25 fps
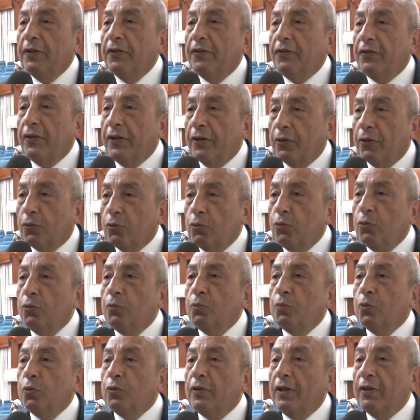سيكون
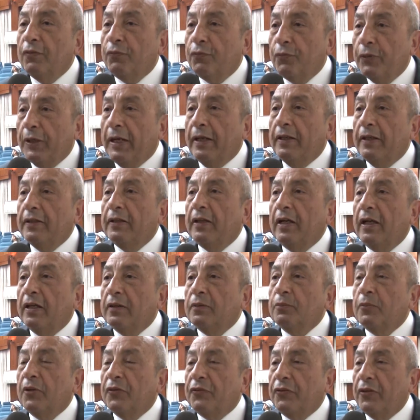مدافعا عن
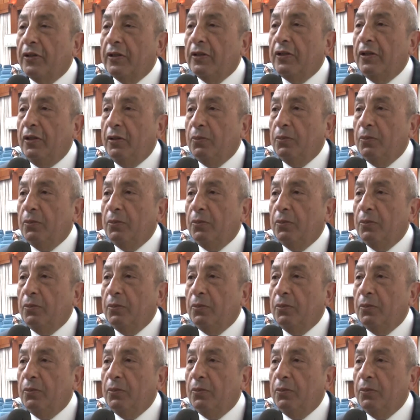مصالح